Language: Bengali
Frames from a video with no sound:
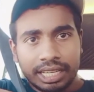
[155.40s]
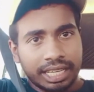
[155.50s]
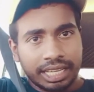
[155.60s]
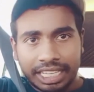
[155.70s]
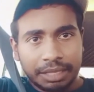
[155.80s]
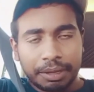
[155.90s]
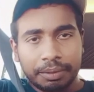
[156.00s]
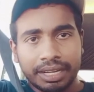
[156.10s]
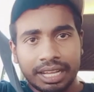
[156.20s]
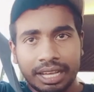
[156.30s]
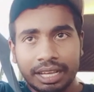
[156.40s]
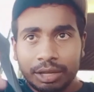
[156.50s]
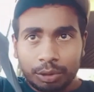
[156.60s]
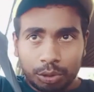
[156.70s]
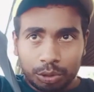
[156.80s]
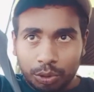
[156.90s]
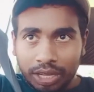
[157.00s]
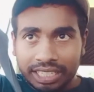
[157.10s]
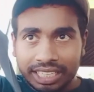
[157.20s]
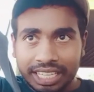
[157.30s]
খাইতে পারবেন না কোনো
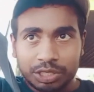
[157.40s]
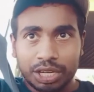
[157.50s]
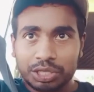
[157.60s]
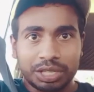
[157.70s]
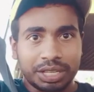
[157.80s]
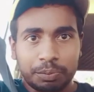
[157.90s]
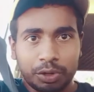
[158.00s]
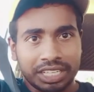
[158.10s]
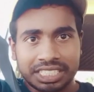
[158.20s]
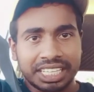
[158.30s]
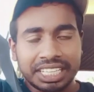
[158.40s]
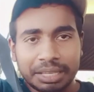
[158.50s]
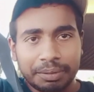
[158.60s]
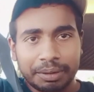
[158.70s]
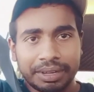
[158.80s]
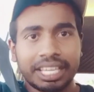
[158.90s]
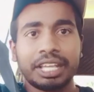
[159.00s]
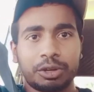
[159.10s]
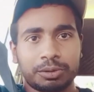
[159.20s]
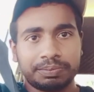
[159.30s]
দোকান থেকে সরাসরি প্রকাশ্যে কিনতে পারবেন না এরকম